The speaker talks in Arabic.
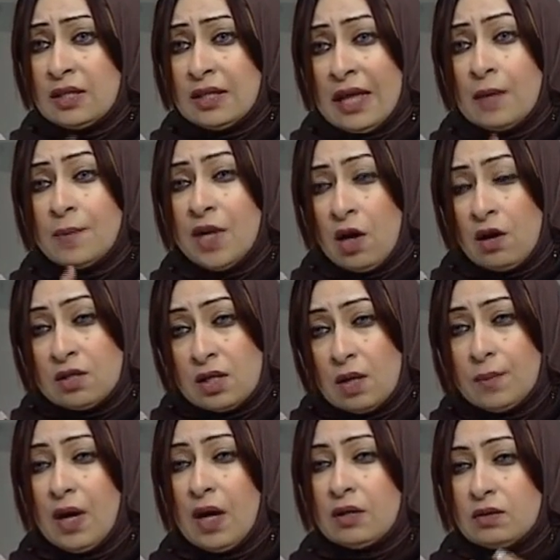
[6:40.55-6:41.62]
ويفز
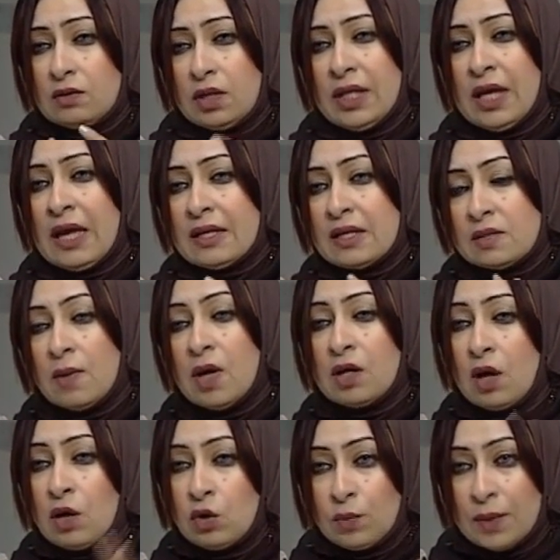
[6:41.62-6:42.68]
آه، او
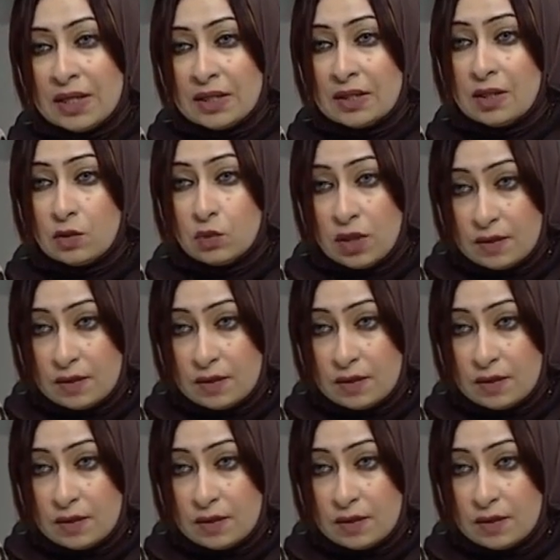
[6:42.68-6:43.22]
الكترومagnetic ويفز